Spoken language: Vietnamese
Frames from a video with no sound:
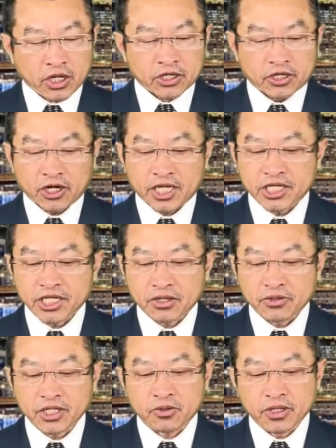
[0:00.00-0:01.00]
cho cái xin
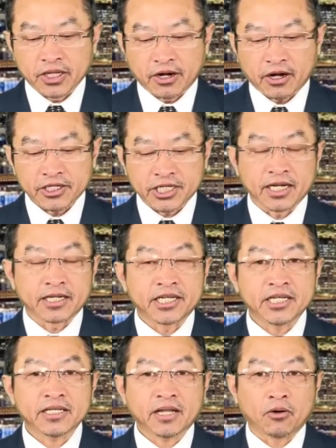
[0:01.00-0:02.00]
đầu xin tuần thì nó chừng
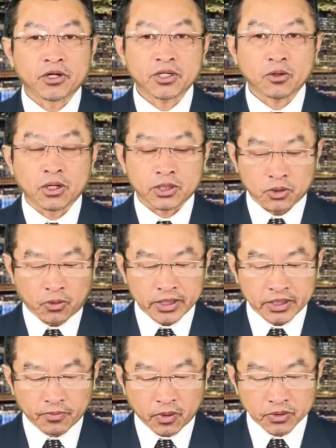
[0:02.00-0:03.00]
xin đầu xin tuần
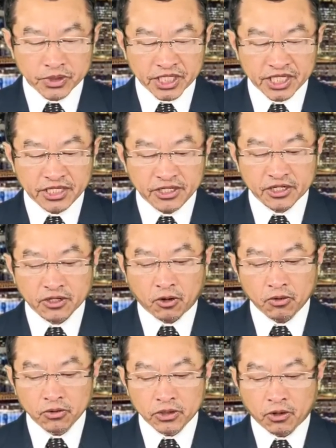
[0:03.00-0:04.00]
tuần mù gì nhớ trâu
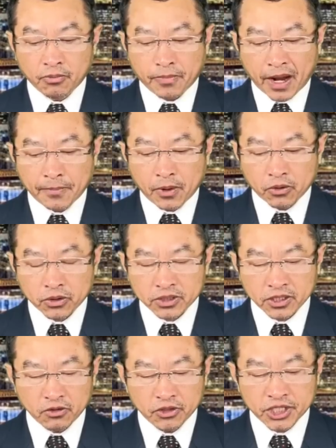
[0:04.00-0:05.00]
hậu luôn rồng ba mù
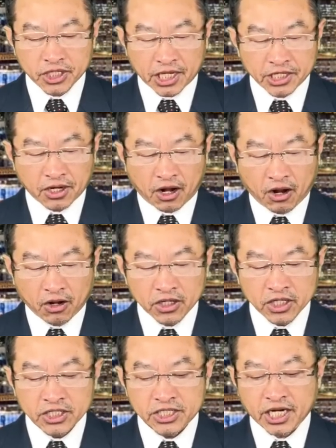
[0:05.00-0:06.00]
trâu lúc xưa tại xin nó
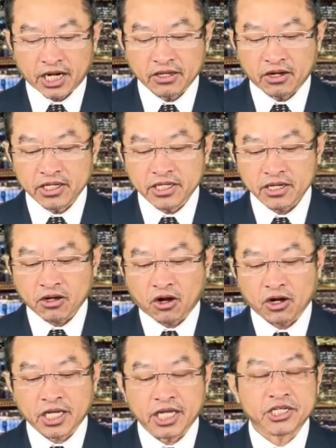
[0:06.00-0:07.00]
chừng nhớ y
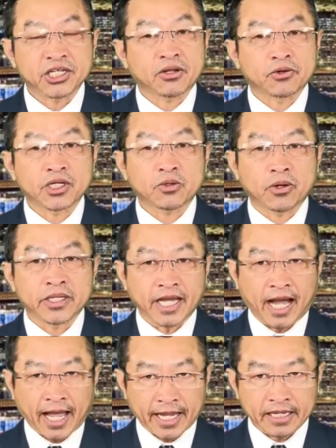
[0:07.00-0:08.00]
khó kể xin tàu sĩ tàu
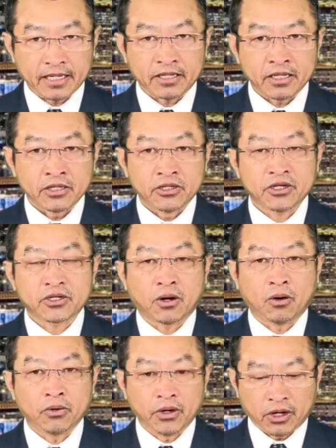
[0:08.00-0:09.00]
nhà hành nhớ trò
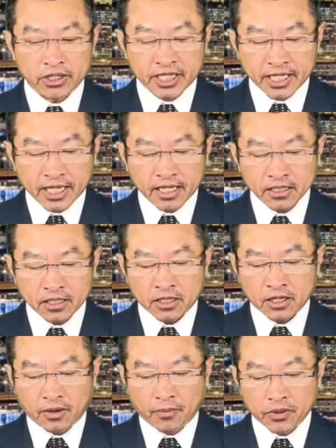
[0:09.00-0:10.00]
hậu nọ thía
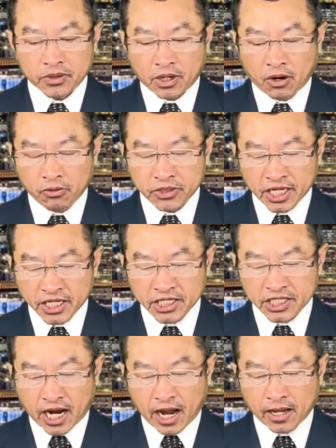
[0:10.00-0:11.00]
là một trò hậu chấn
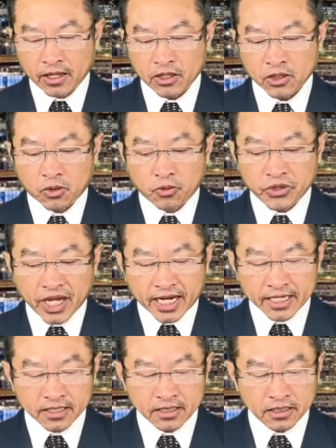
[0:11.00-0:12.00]
trả cù
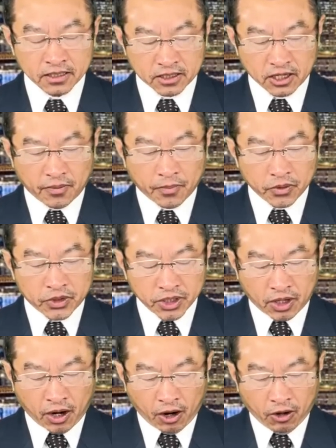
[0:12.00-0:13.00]
dằn là một
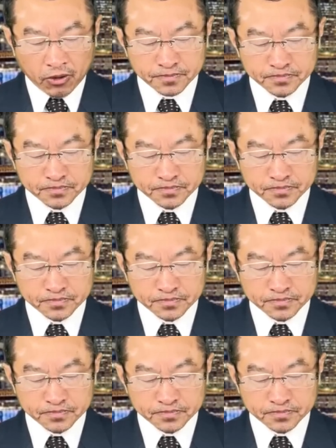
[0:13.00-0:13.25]
trò hậu